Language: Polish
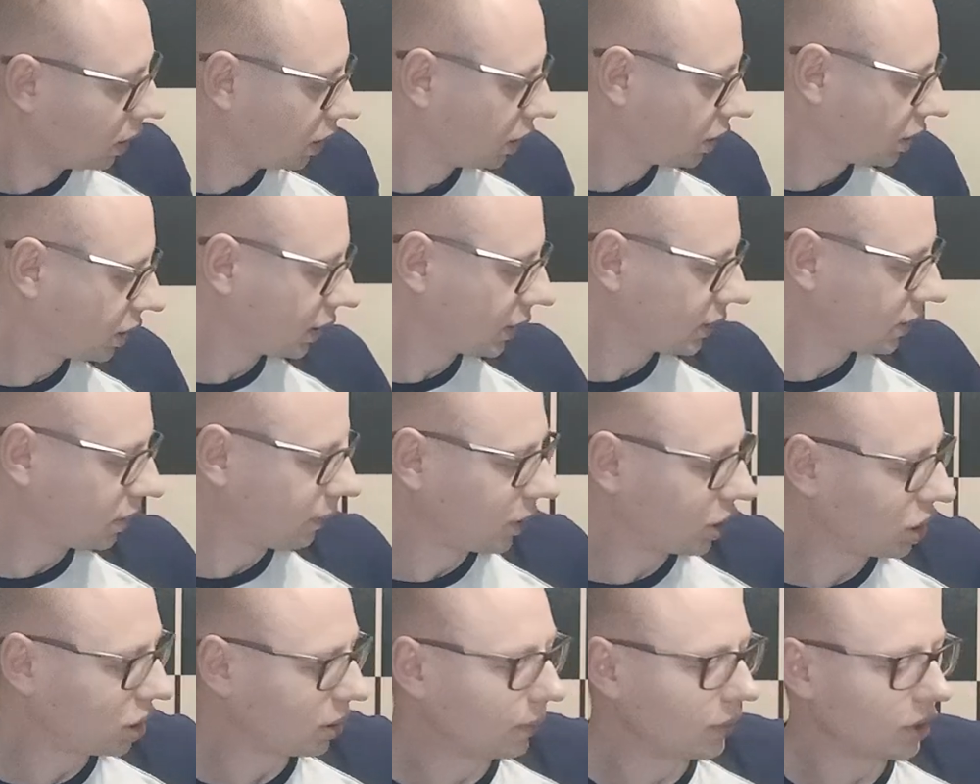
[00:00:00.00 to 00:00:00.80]
Jeszcze raz
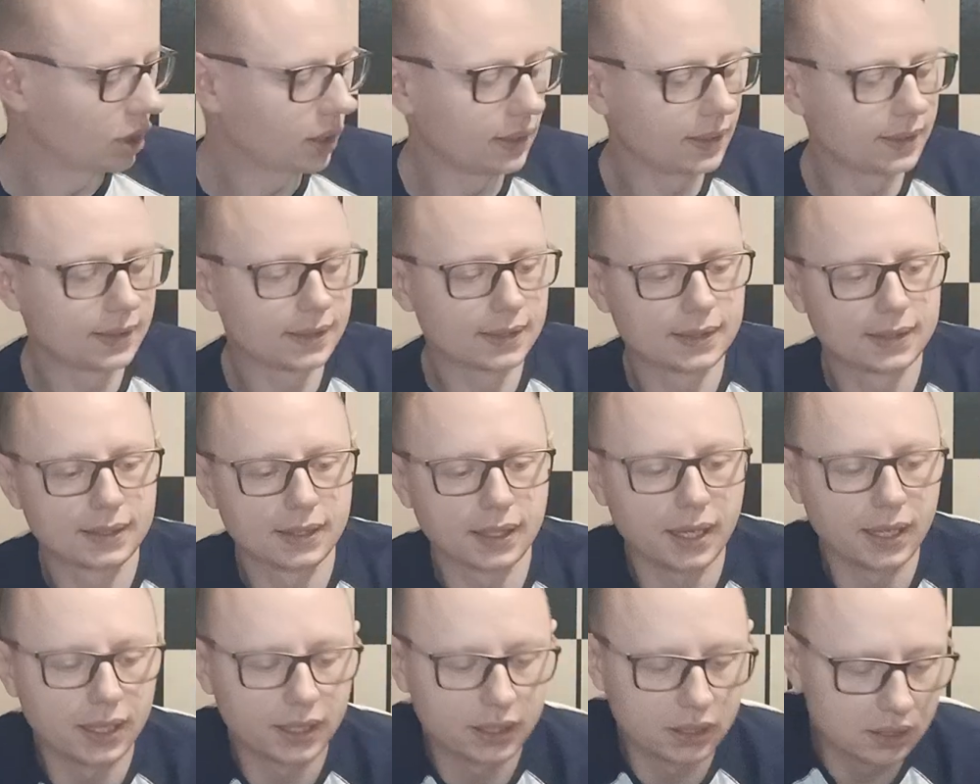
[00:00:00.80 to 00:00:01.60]
zobaczymy, to
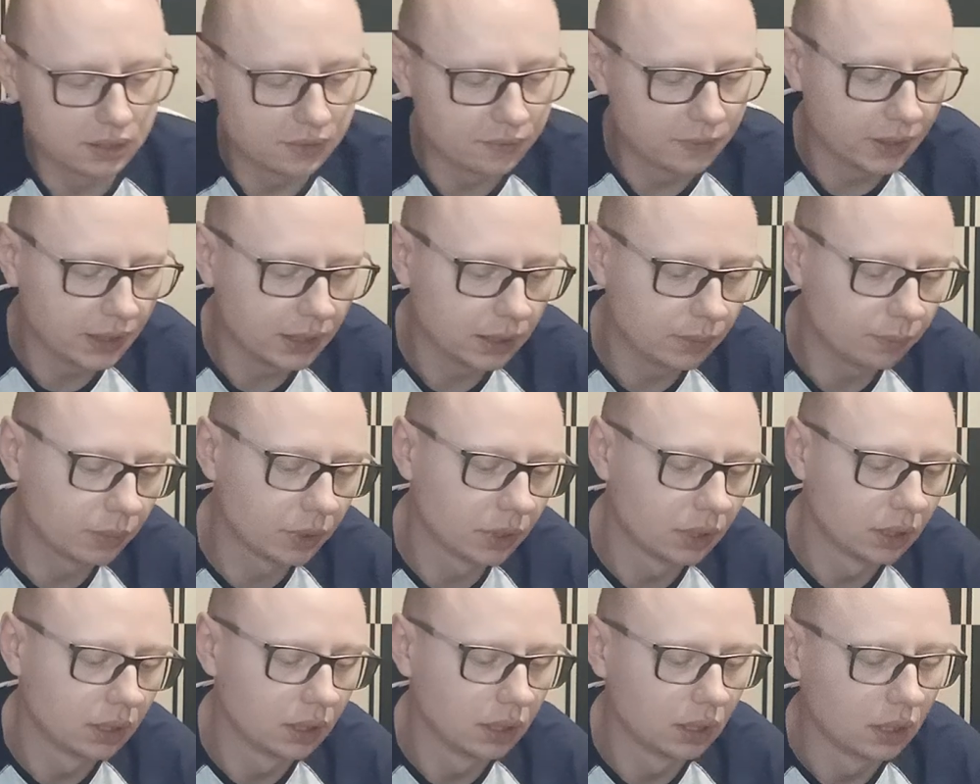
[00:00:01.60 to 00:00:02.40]
jest Ice Vape,
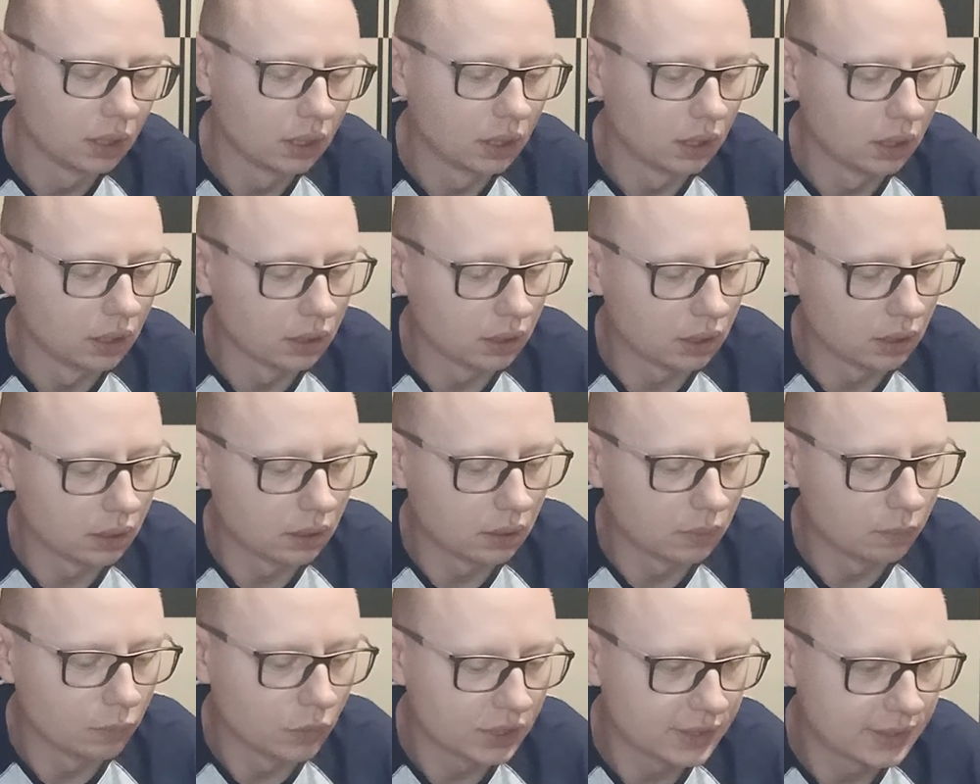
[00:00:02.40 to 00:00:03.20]

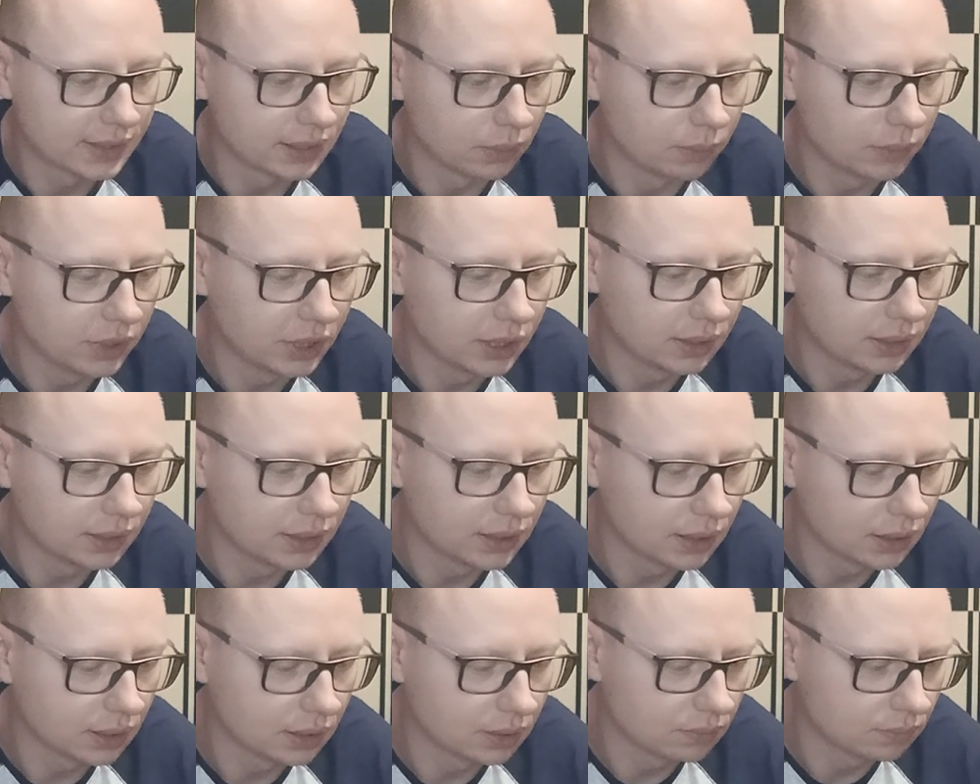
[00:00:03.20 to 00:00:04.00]
e, mocna
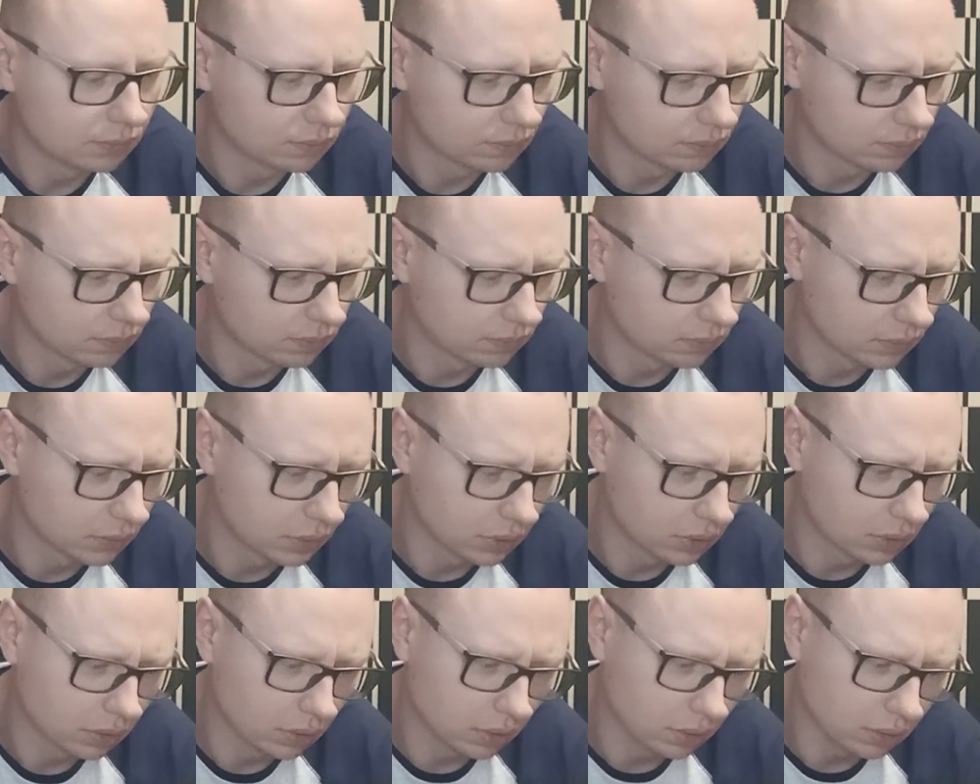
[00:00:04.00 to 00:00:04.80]
mięta,
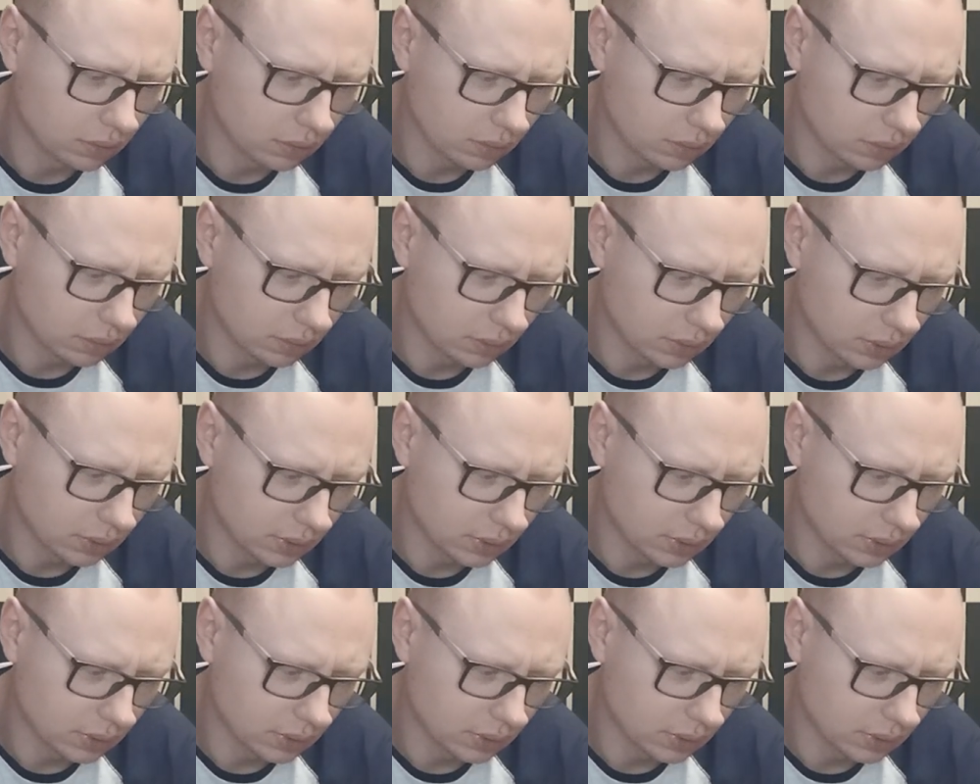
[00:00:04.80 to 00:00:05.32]
od kogo to